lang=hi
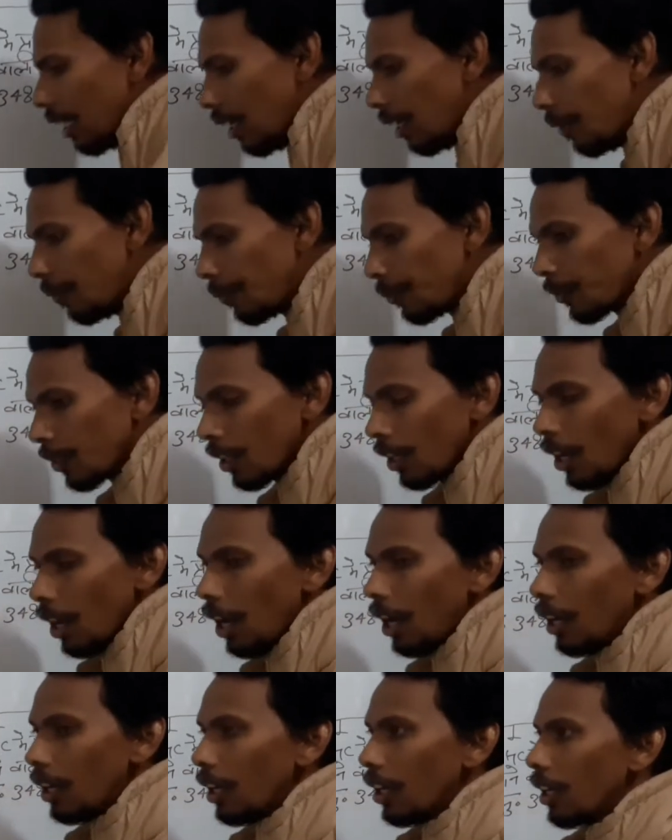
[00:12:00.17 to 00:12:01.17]
कि
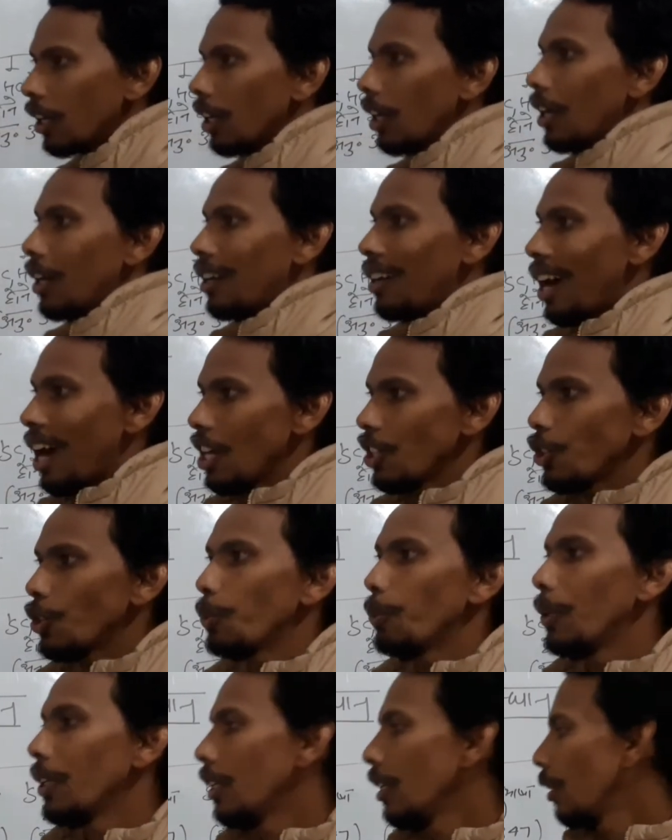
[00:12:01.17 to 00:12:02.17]
अगर
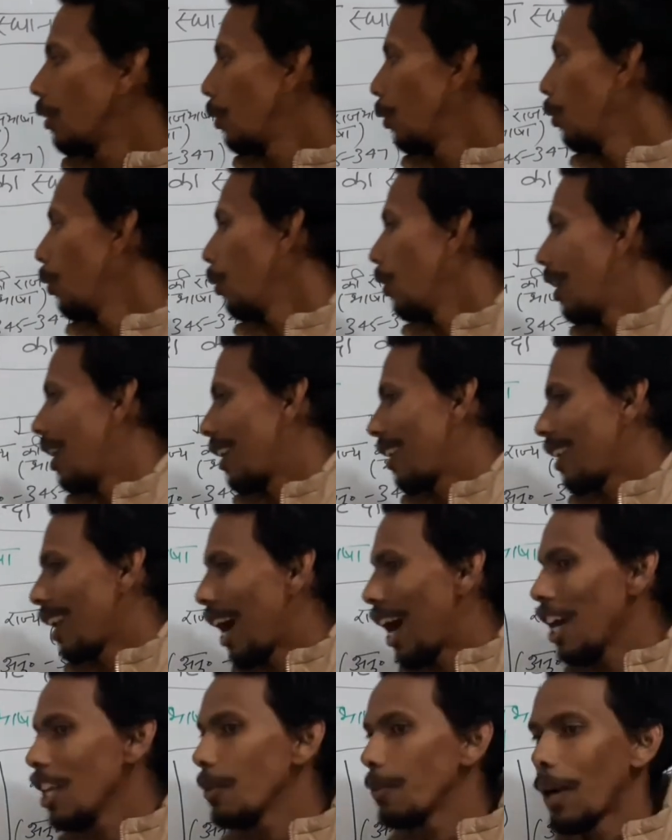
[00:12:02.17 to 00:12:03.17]
राष्ट्रपति को
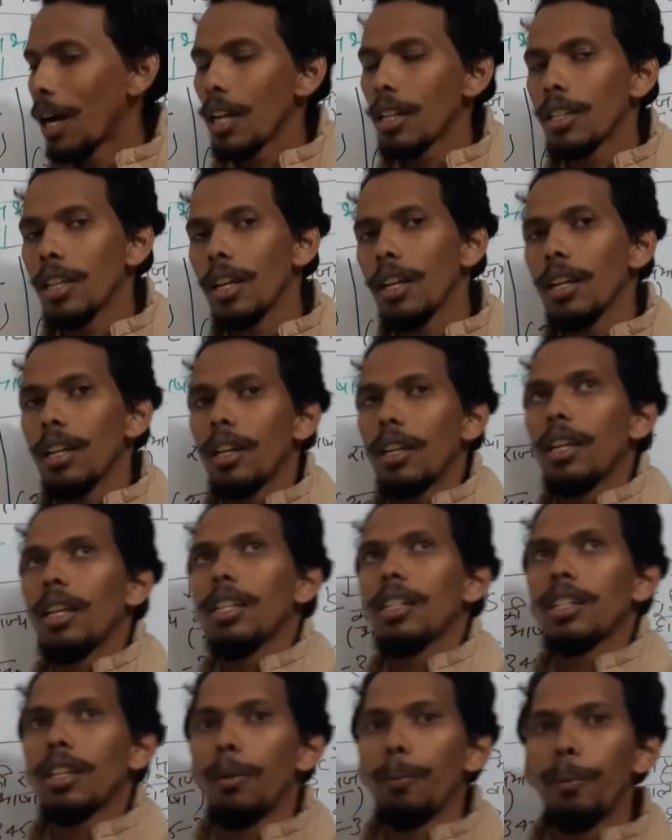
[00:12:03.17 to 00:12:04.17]
राजभाषा के
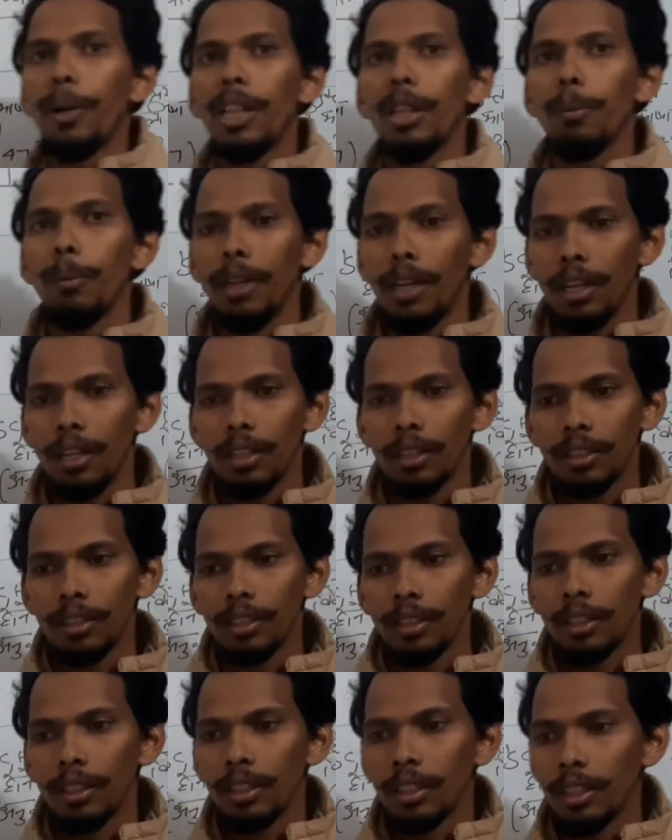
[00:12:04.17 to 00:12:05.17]
संबंध में
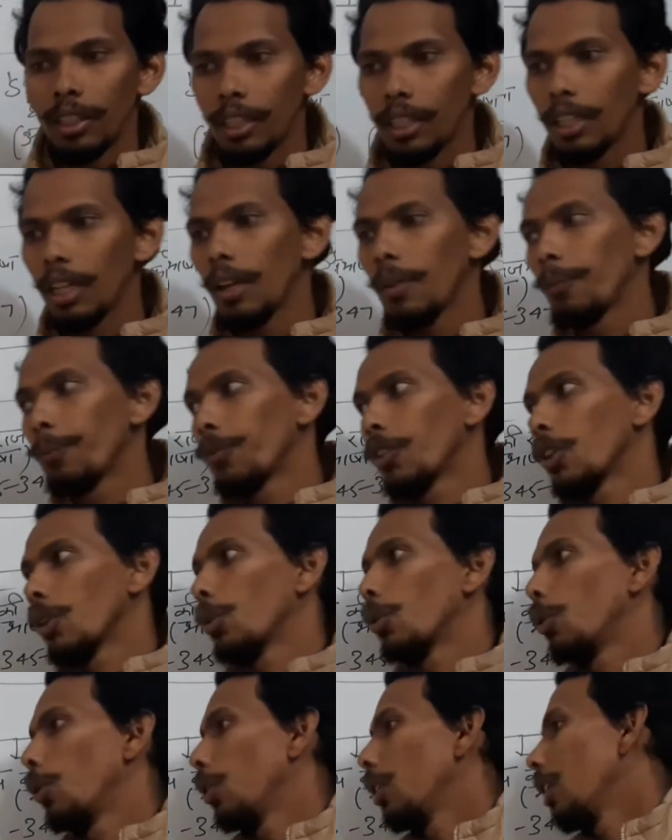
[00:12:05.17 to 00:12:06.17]
ठीक है
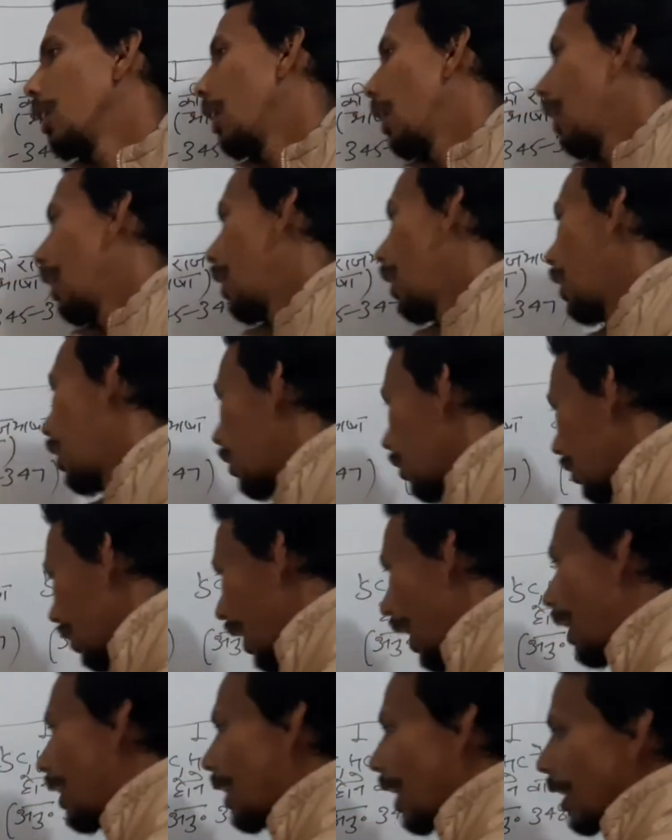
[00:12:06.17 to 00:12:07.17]
कोई अगर
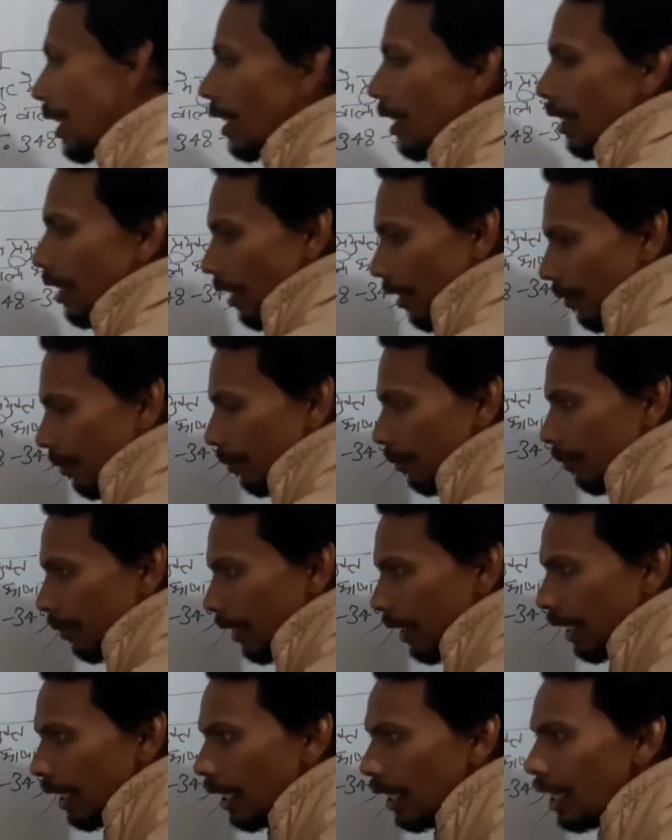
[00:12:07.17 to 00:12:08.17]
सहायता चाहिए
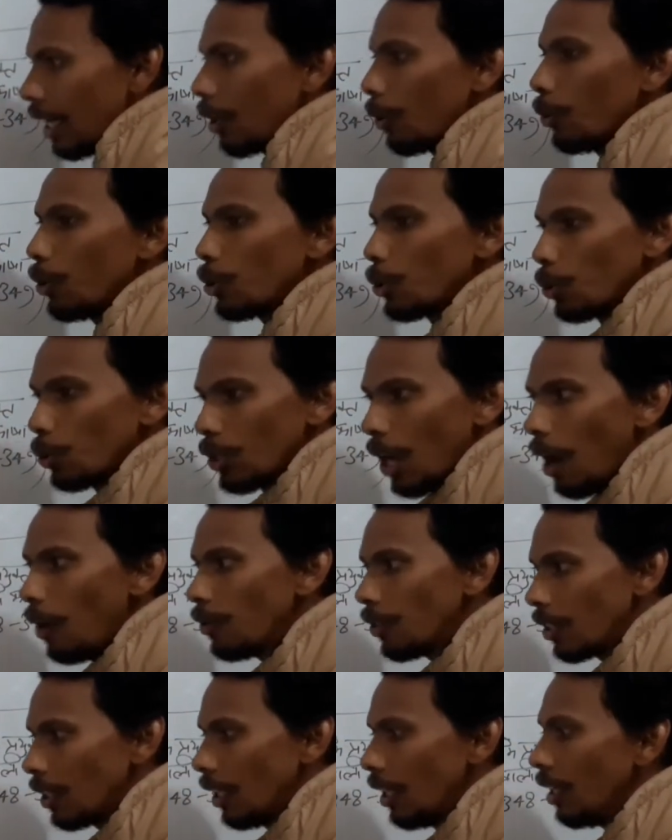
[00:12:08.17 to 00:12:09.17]
ठीक है या कोई
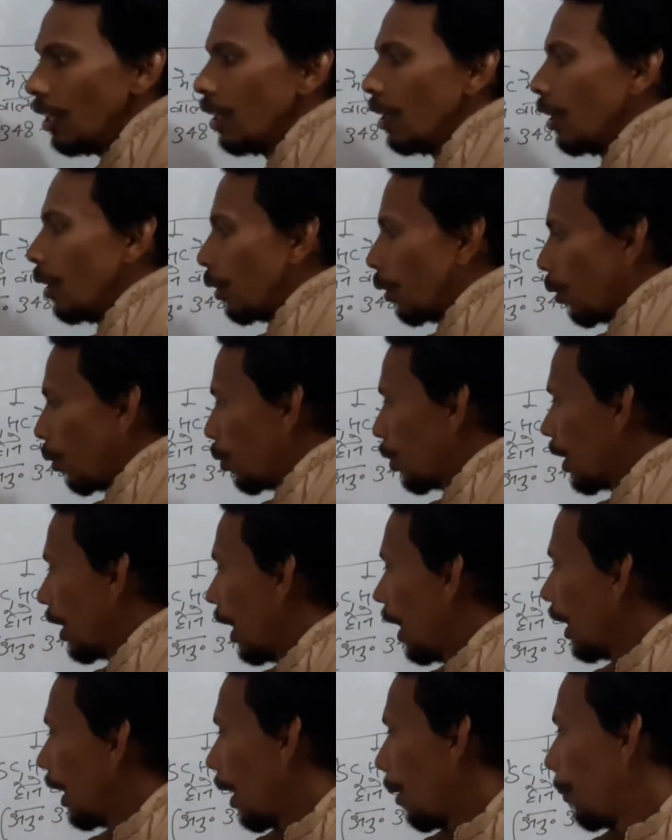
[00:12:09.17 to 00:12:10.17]
सुझाव चाहिए तो उसके
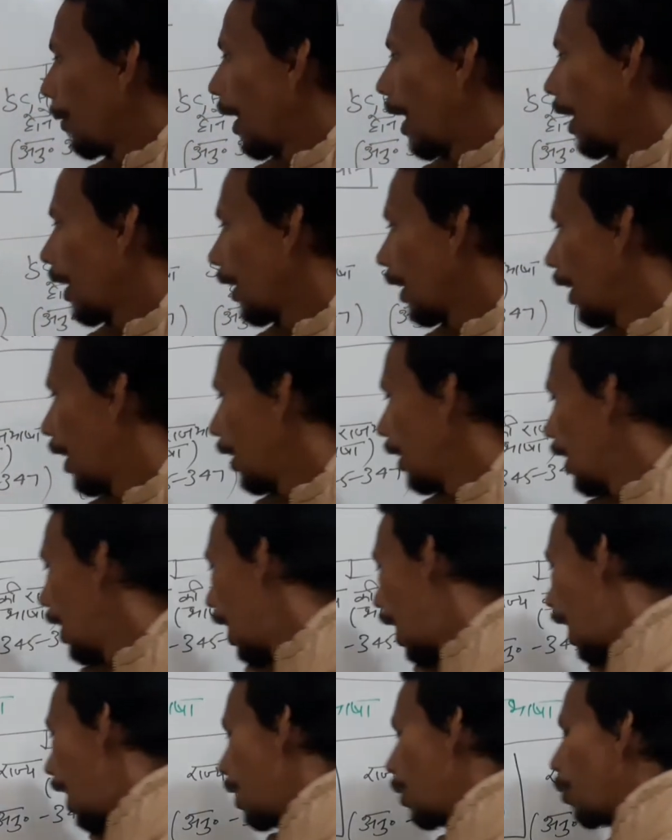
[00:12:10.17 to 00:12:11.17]
लिए क्या बनाए गए हैं ये
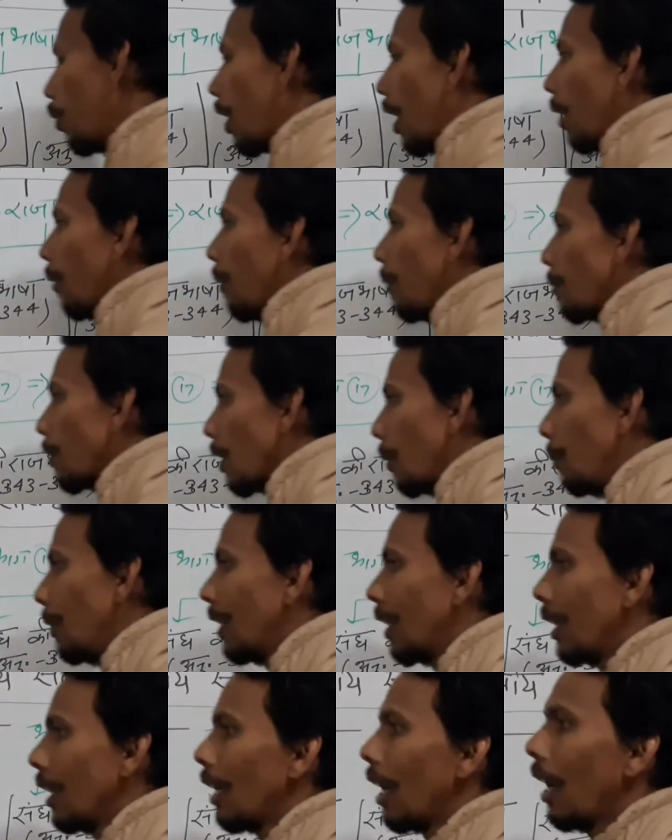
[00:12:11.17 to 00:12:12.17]
आयोग एवं
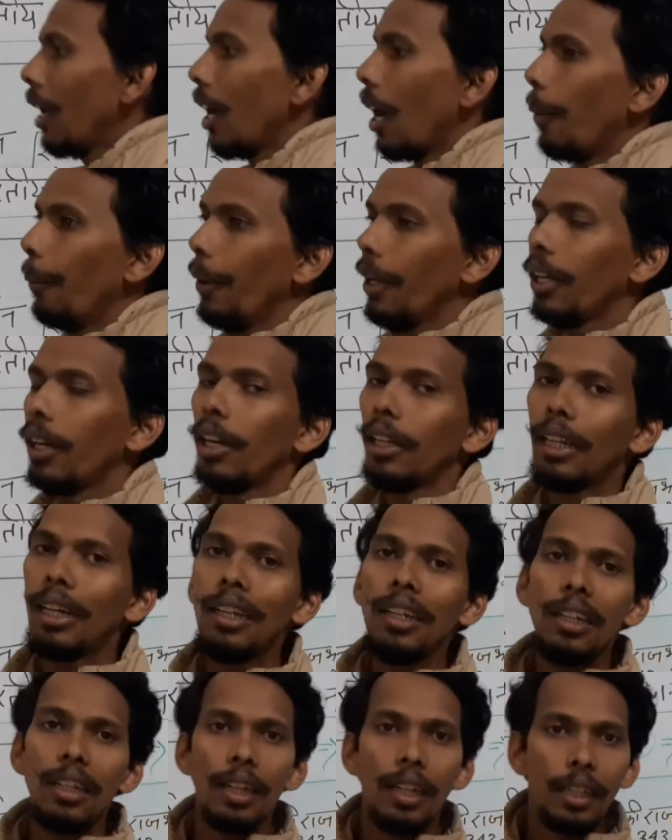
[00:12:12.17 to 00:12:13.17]
समिति का यहाँ पे
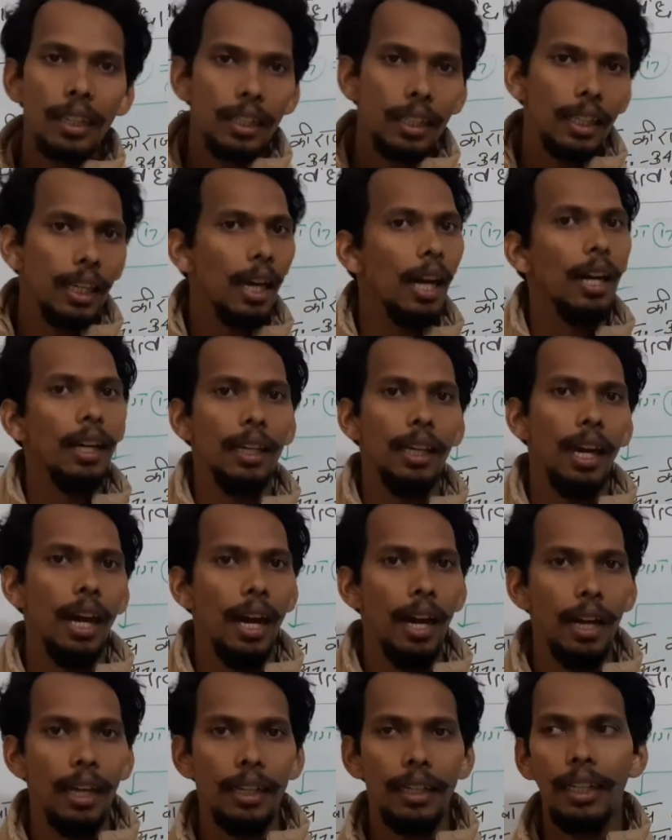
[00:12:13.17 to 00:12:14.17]
गठन किया गया
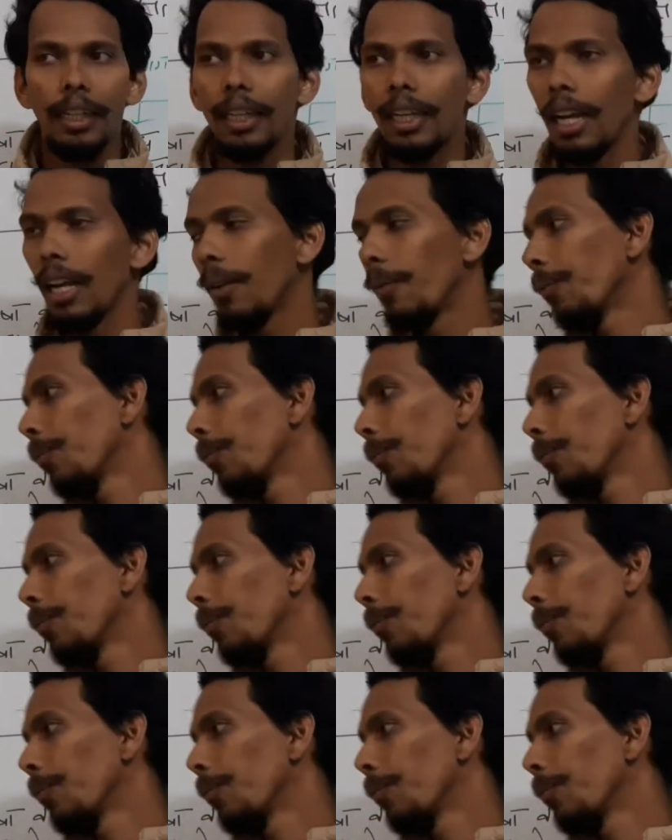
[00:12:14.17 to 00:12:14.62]
है ठीक है